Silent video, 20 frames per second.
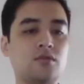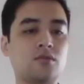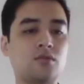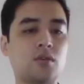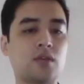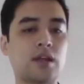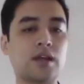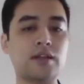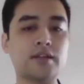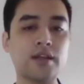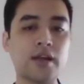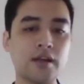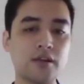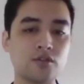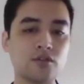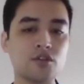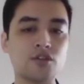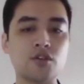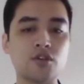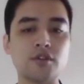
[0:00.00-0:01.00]
Wala
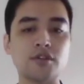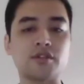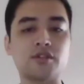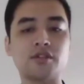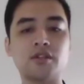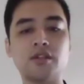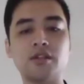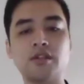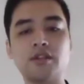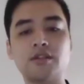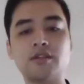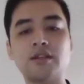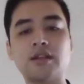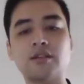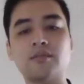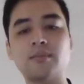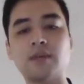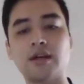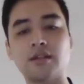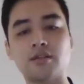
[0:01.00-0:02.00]
tayong choice in, in
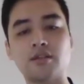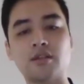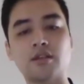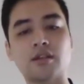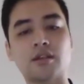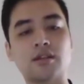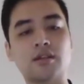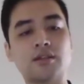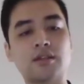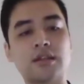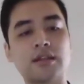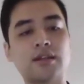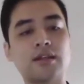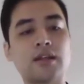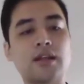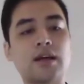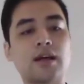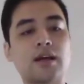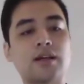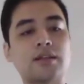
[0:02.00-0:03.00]
that matter.
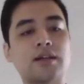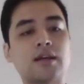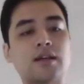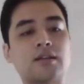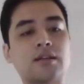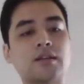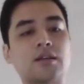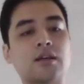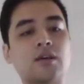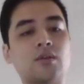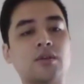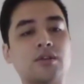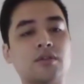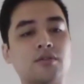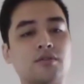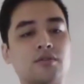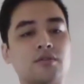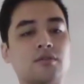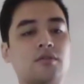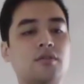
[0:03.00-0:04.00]
Kinailangan natin gawin
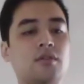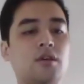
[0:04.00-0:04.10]
yun.